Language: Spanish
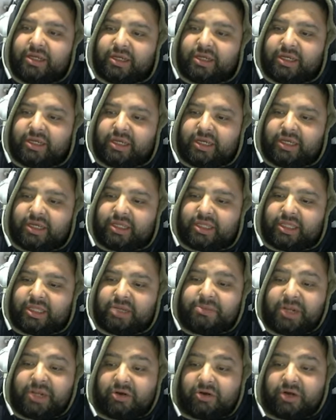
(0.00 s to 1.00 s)
eh,
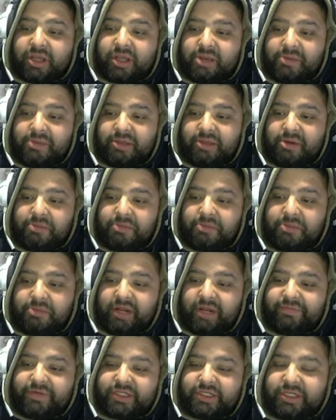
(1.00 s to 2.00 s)
terminé con gemas de más porque
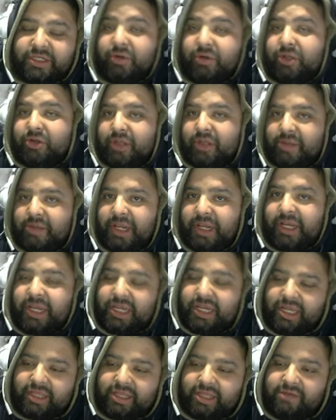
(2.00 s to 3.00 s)
la fase 4 da
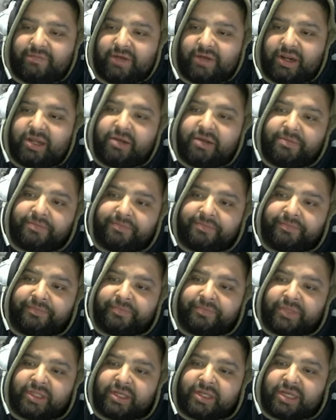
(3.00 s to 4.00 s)
1500, ¿vale?
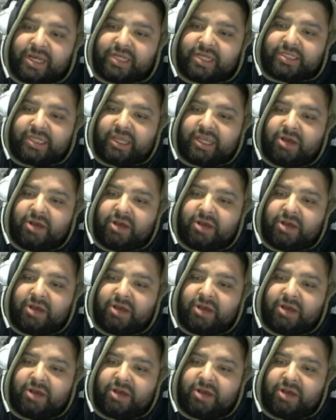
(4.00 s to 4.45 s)
Así que